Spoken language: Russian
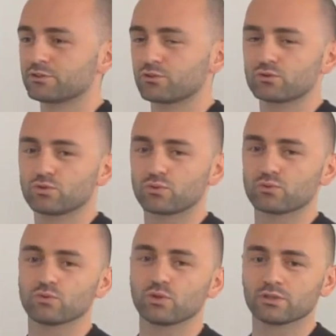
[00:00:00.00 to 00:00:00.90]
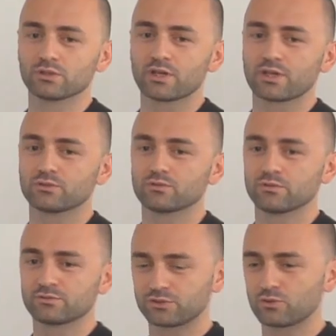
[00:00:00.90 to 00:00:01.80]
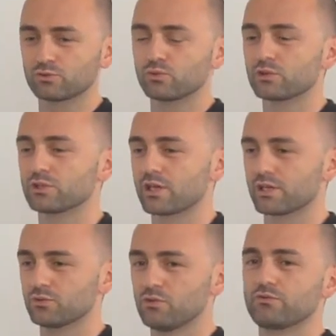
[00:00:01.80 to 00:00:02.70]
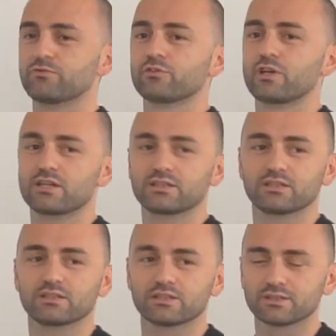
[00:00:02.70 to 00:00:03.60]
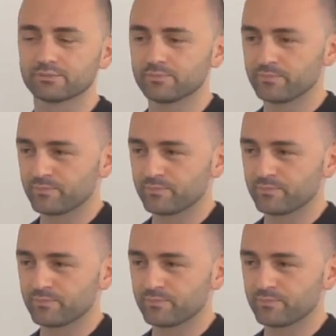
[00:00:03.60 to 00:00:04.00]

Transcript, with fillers: структуру город, структуры городов, как э,